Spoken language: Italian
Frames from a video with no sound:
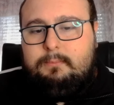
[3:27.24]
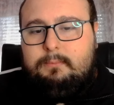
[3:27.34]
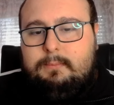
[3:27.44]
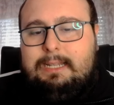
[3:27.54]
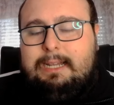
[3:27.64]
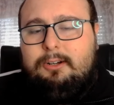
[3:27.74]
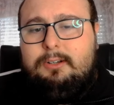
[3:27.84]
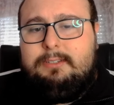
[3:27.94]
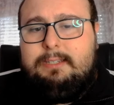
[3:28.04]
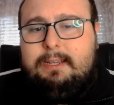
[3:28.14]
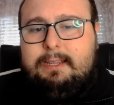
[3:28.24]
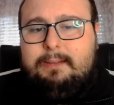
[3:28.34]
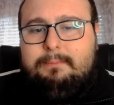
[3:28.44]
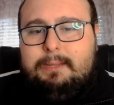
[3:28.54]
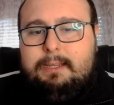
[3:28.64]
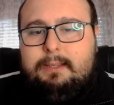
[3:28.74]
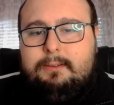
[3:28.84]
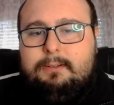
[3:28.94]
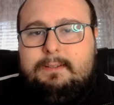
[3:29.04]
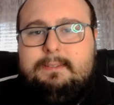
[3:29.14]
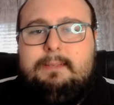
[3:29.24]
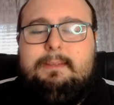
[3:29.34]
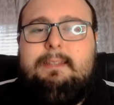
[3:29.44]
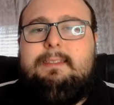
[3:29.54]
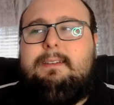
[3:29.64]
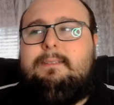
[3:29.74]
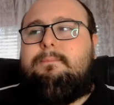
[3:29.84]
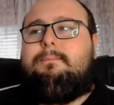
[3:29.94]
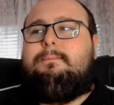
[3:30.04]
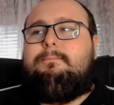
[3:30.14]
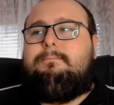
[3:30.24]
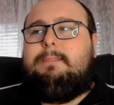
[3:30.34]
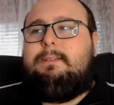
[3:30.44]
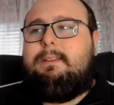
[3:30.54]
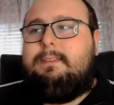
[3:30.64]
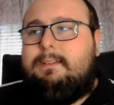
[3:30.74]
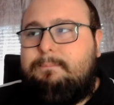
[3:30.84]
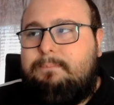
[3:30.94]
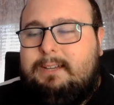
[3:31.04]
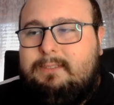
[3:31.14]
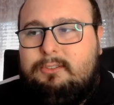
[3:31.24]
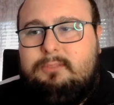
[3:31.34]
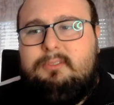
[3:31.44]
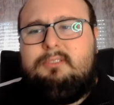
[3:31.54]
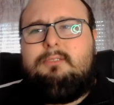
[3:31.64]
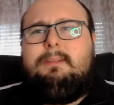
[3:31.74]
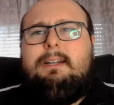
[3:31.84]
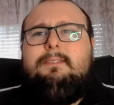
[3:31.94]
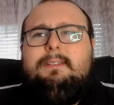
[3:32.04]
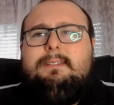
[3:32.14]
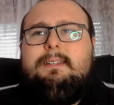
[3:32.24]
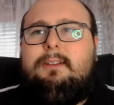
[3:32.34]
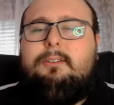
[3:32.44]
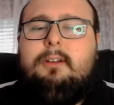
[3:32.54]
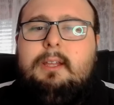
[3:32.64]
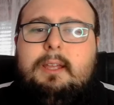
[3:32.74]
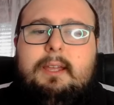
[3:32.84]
la cosa che a me onestamente veramente ha fatto molto male quest'anno,